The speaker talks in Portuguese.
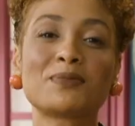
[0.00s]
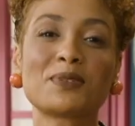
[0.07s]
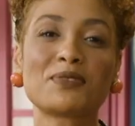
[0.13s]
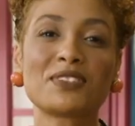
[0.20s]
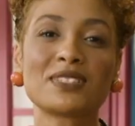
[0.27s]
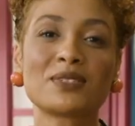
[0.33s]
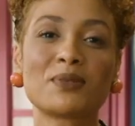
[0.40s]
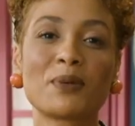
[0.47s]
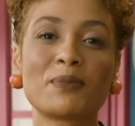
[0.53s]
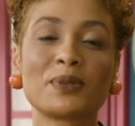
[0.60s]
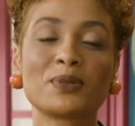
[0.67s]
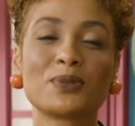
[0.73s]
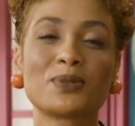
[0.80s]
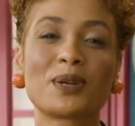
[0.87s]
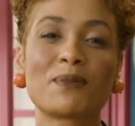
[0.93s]
para fazer uma
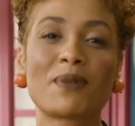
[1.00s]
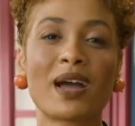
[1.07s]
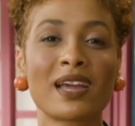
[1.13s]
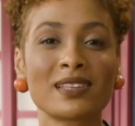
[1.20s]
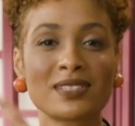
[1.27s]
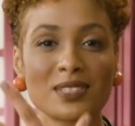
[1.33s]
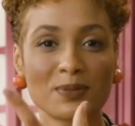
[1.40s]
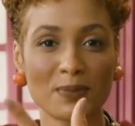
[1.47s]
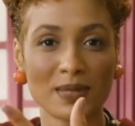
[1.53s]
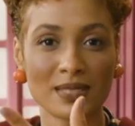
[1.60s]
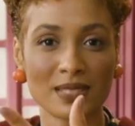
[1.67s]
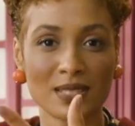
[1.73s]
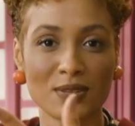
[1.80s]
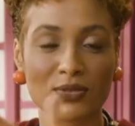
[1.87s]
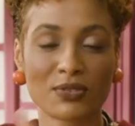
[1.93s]
pintura mais
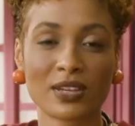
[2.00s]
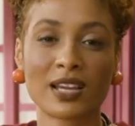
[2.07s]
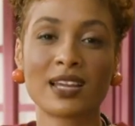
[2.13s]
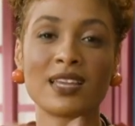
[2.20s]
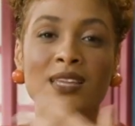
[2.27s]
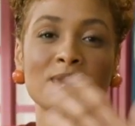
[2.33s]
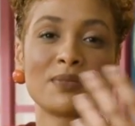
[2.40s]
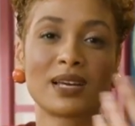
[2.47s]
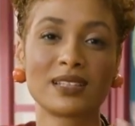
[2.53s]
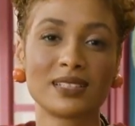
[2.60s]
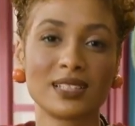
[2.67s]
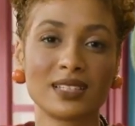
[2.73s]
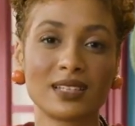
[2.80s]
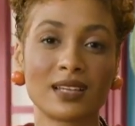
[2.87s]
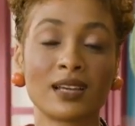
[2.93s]
específica em
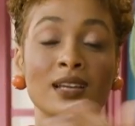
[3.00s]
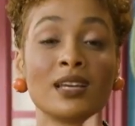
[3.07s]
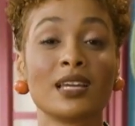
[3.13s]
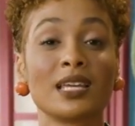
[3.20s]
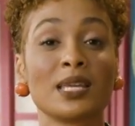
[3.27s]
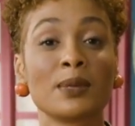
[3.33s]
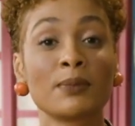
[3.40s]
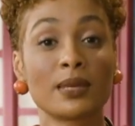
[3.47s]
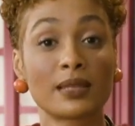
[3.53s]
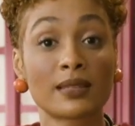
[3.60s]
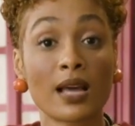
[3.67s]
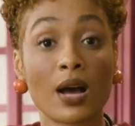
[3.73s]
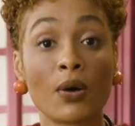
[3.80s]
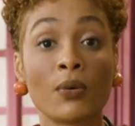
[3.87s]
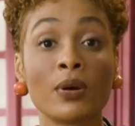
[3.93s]
madeira e
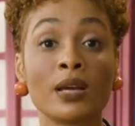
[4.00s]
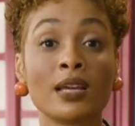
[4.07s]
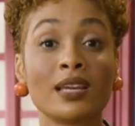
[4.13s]
metal,